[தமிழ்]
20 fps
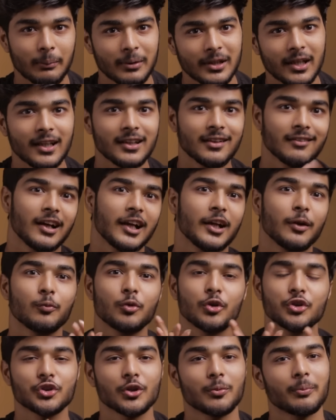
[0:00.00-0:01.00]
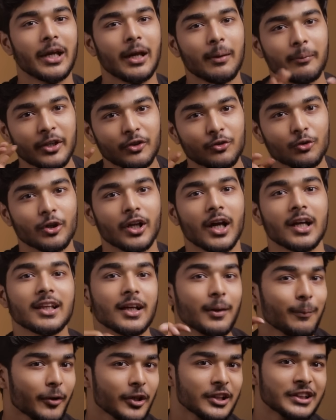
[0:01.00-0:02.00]
நம்ம தான் அந்த வேலையை முடிச்சிட்டோமே அப்படின்னு சொல்லிட்டு
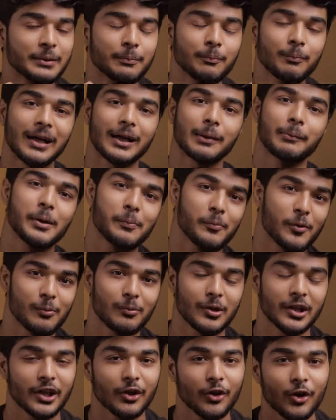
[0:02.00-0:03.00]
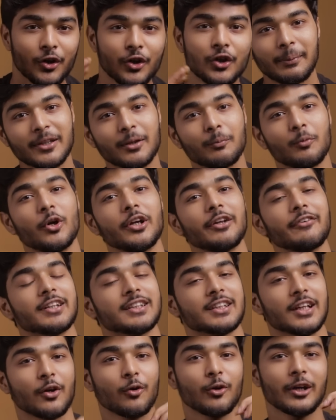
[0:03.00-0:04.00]
அதுக்கப்புறம் ஜிம் பக்கமே போக மாட்டோம் இப்போ இந்த
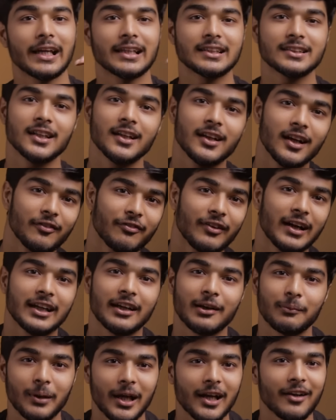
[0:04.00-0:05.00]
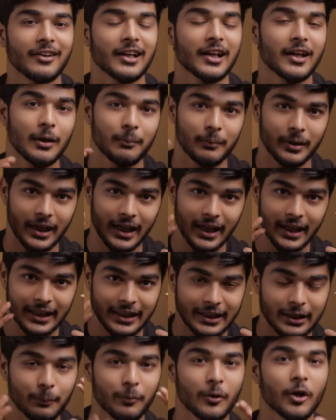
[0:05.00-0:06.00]
மோட்டிவேஷனை ஒரு எக்ஸ்டர்னல் ஃபேக்டர் மேலே வைக்காம இந்த